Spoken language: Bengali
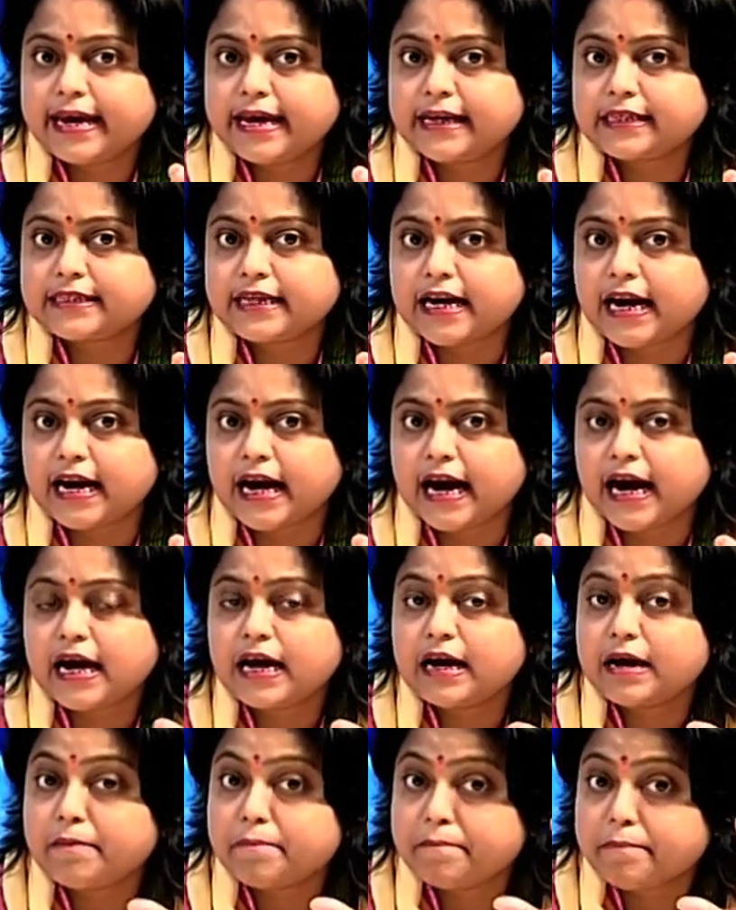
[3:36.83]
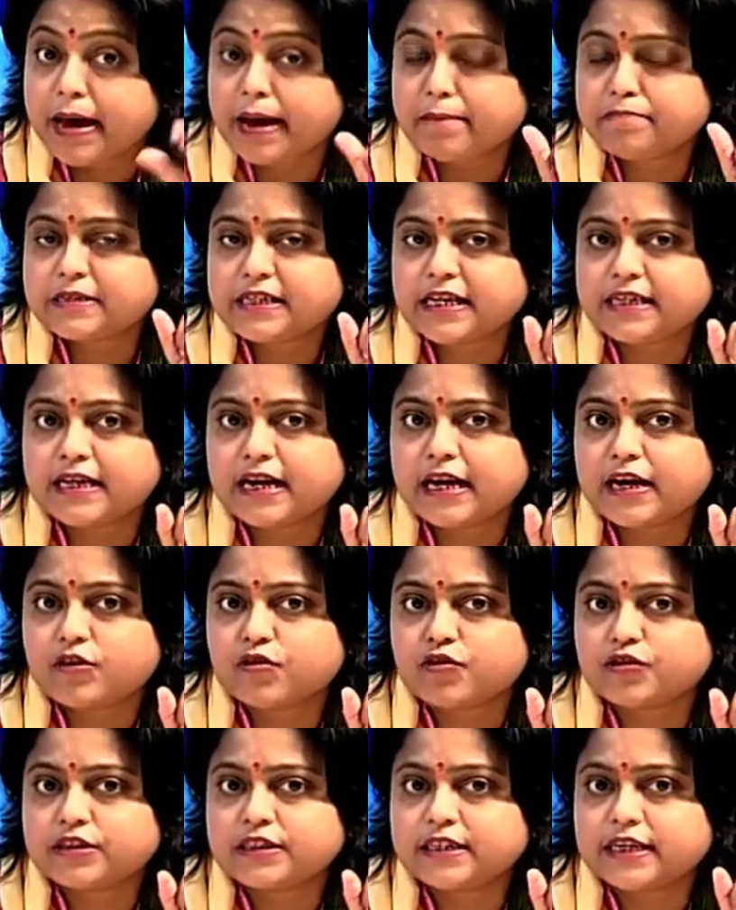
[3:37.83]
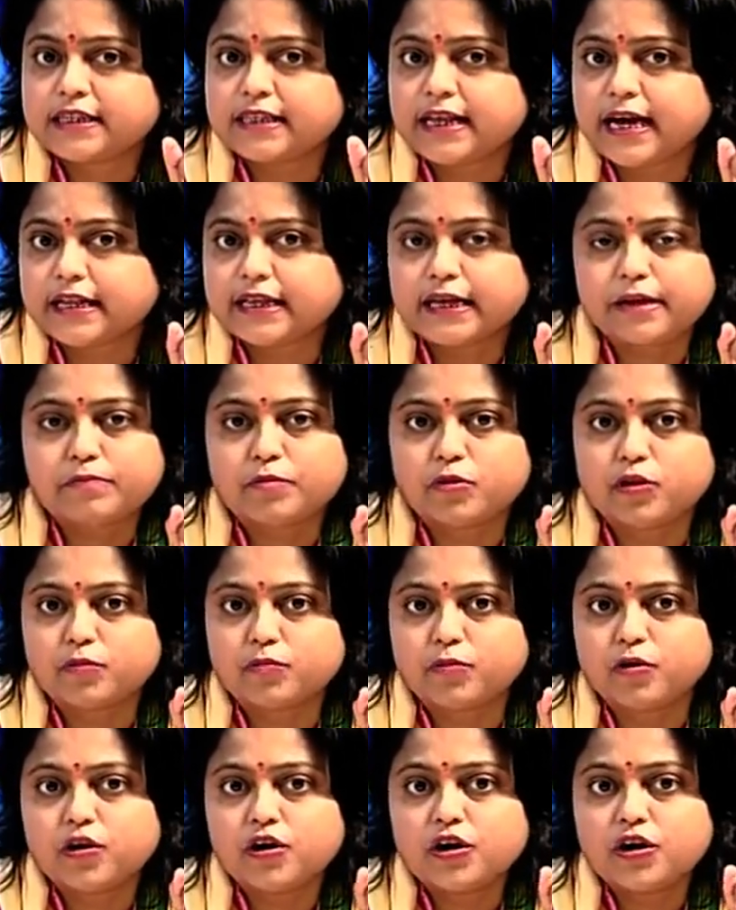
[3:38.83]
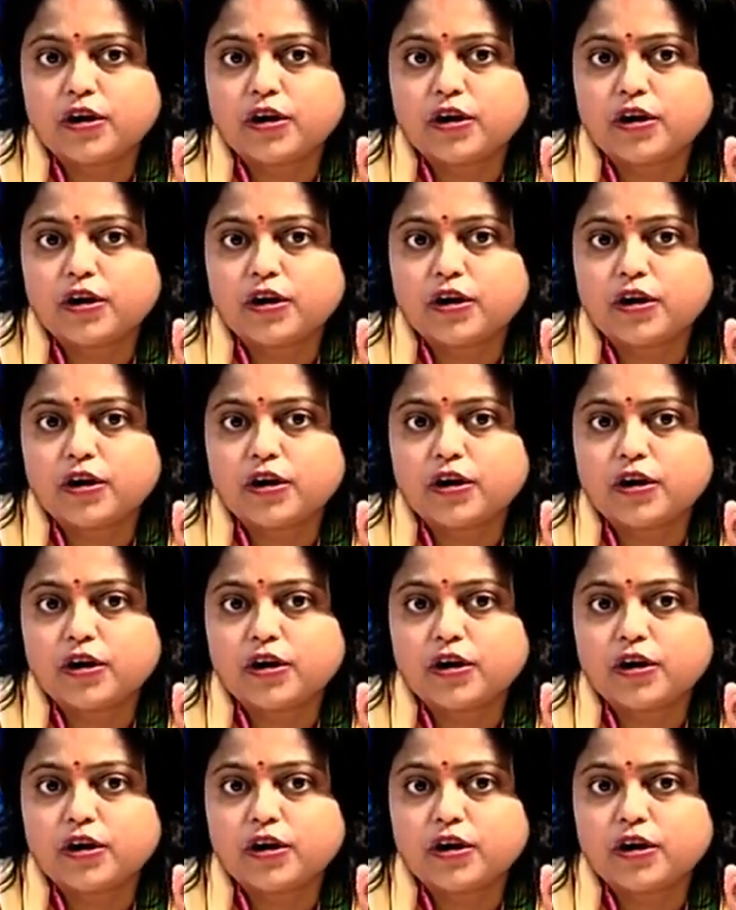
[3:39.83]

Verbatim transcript: এছাড়া ব্যবসা যারা করছেন তাদের বলবো